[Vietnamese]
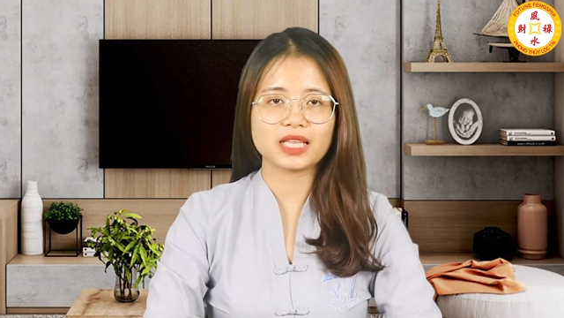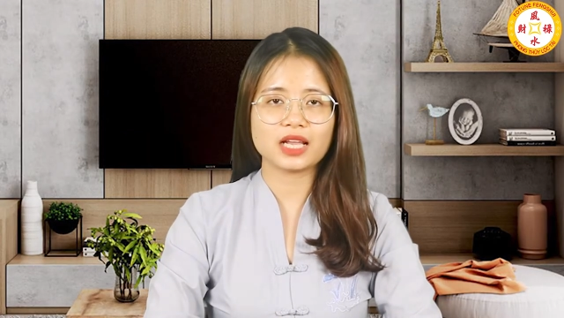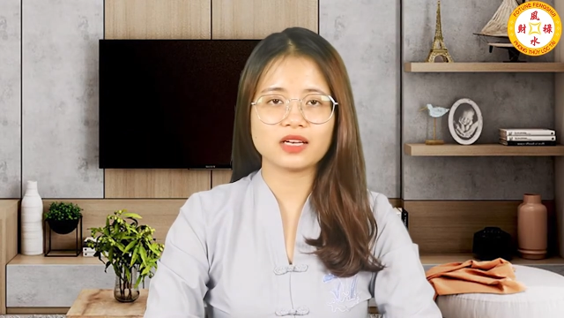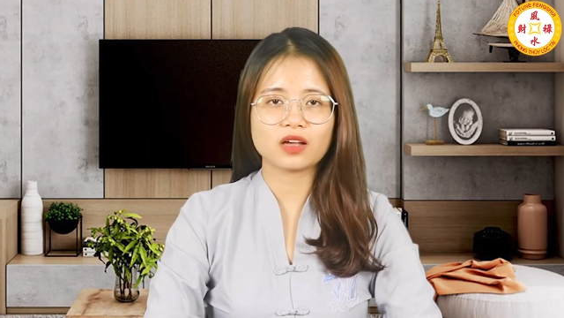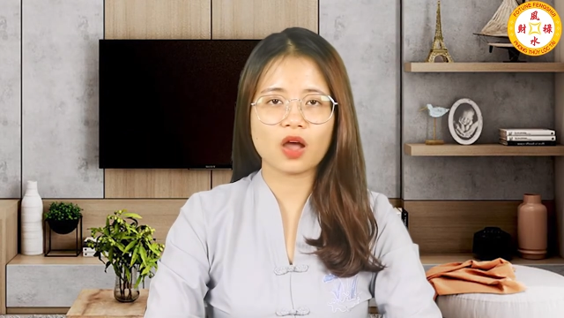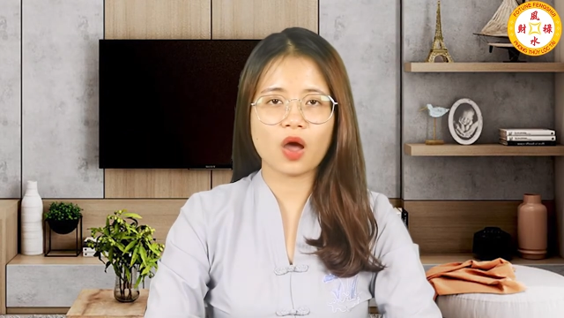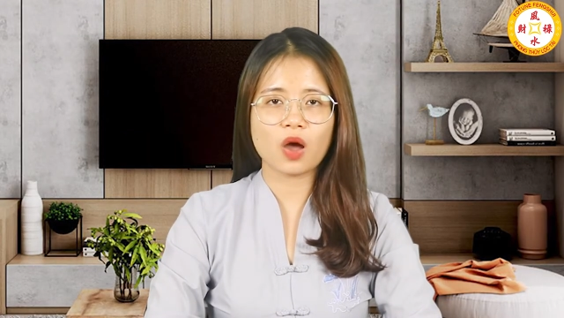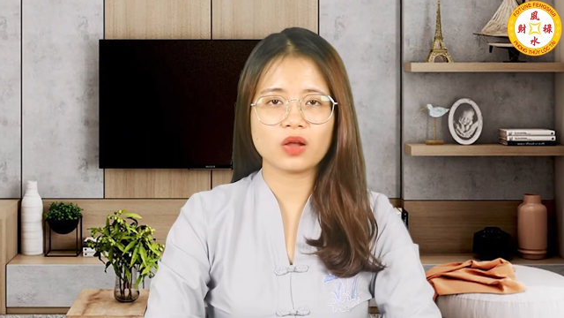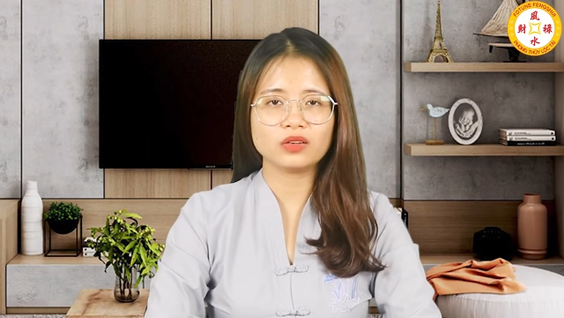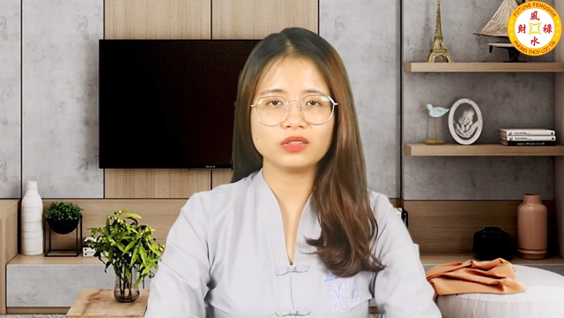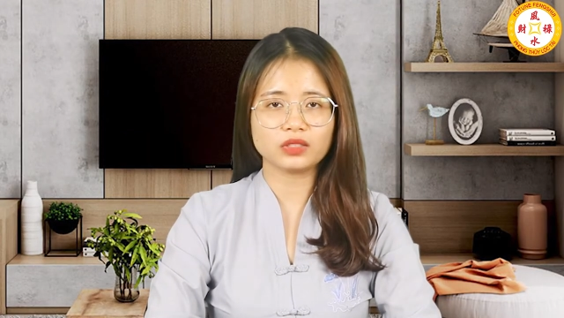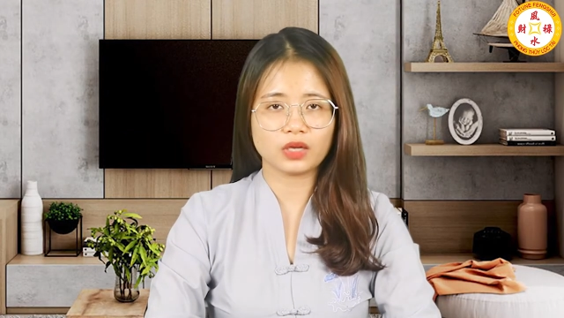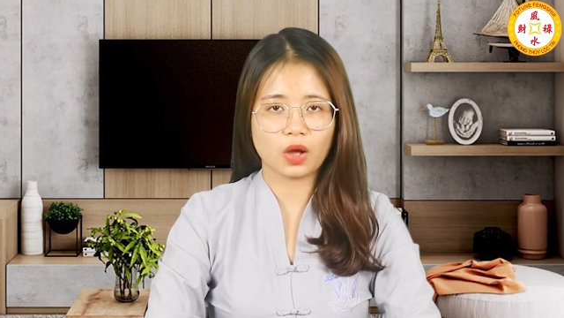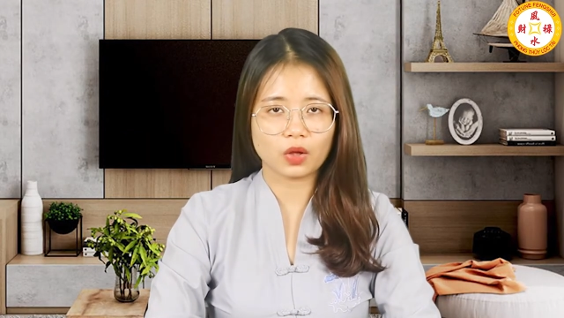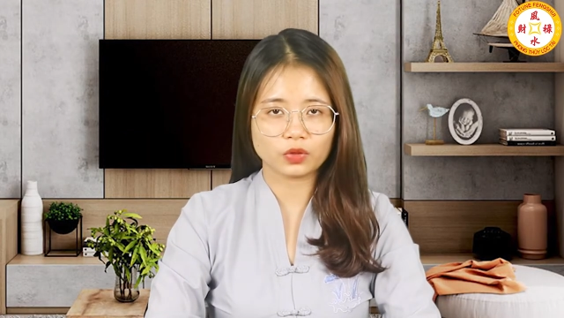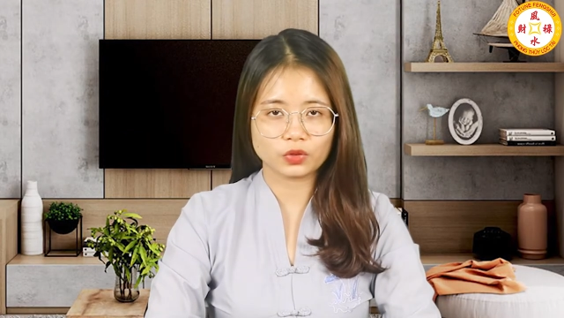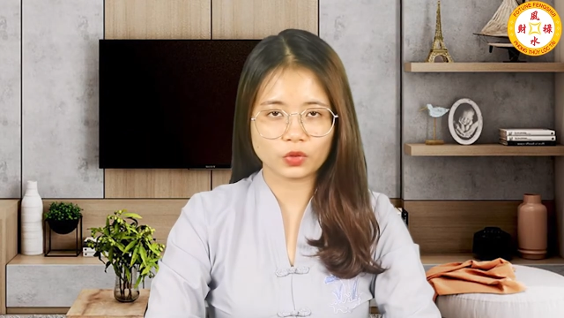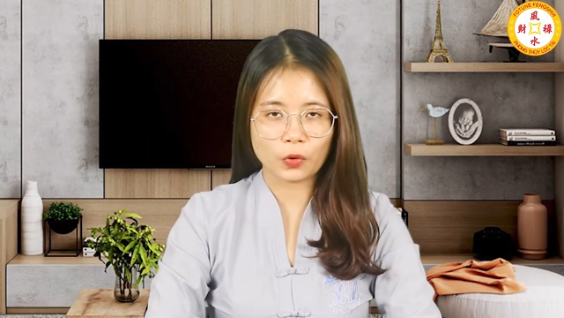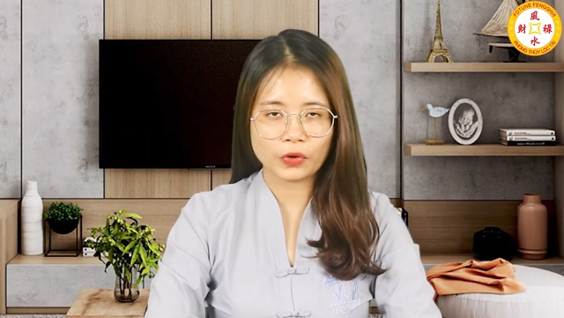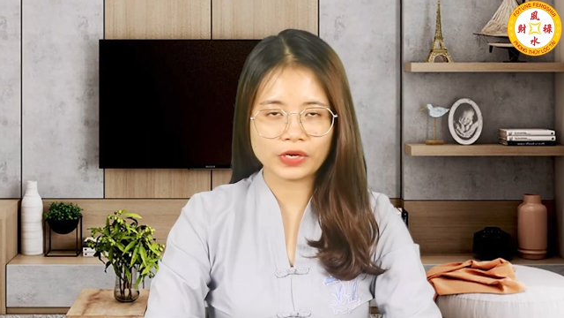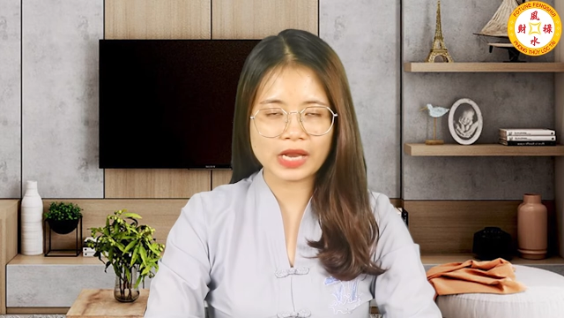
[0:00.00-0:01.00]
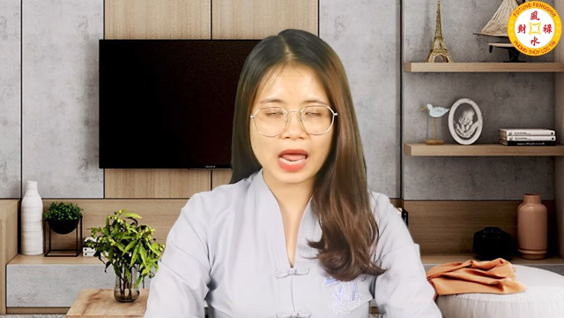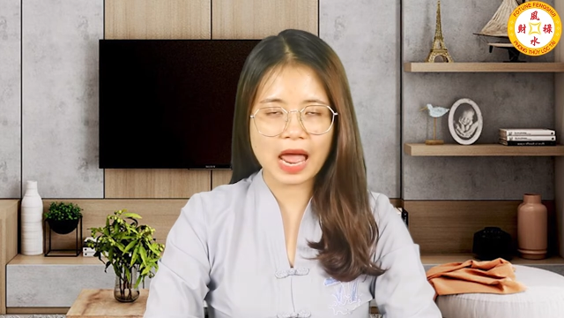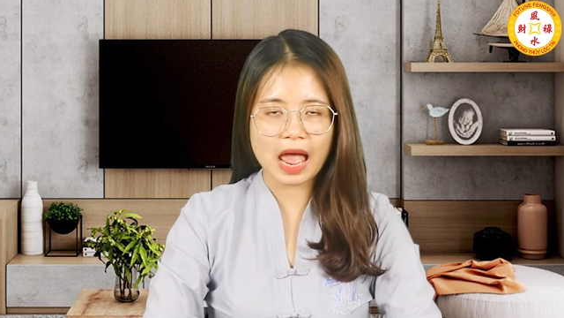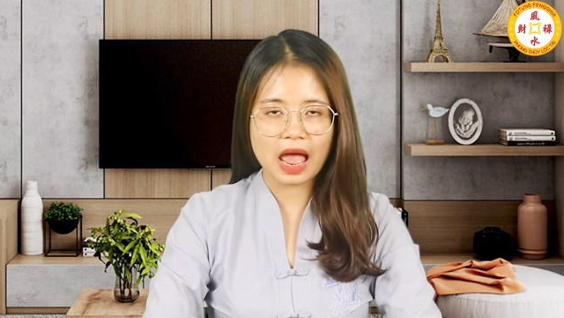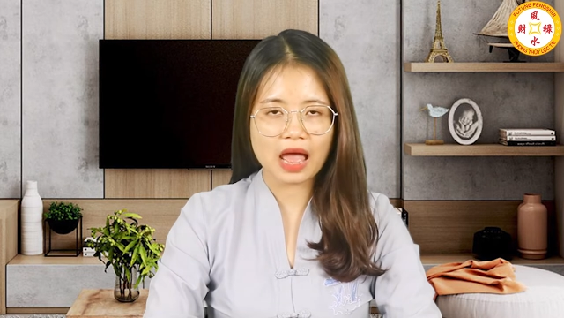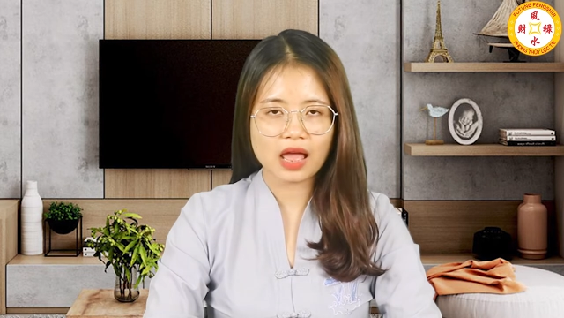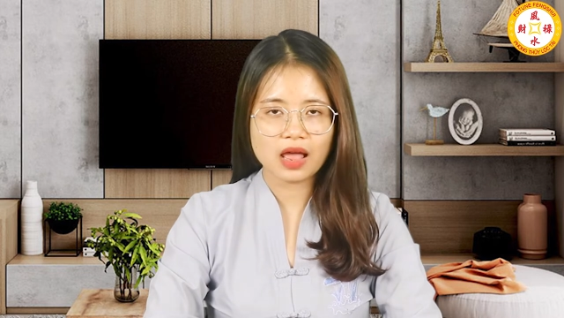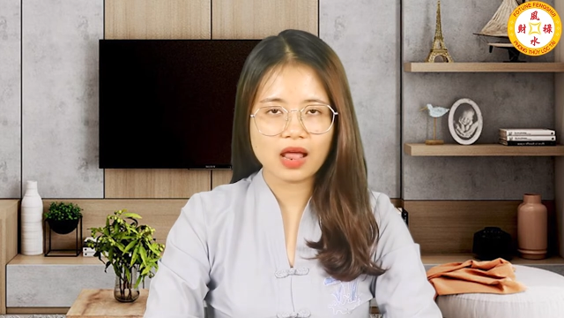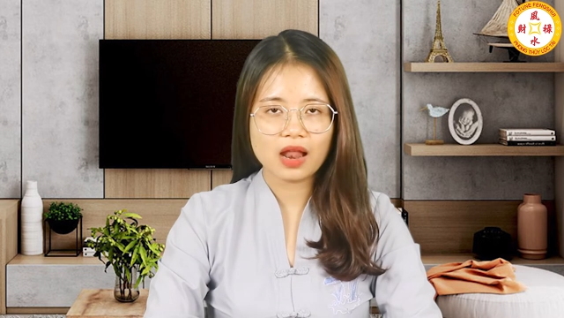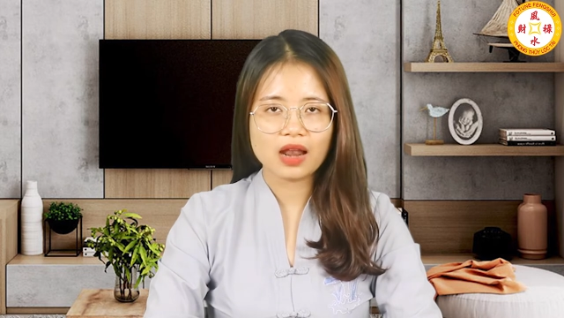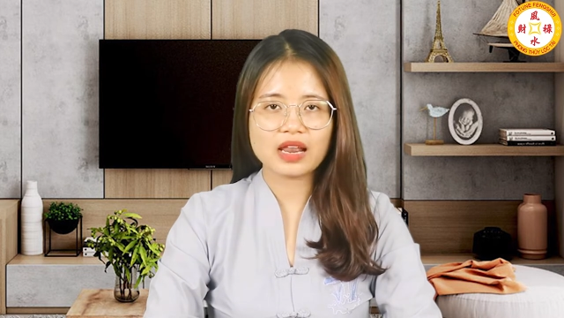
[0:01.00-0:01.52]
tên con có tối
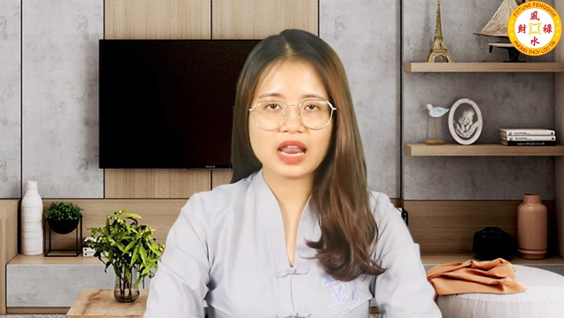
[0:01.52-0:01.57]
đa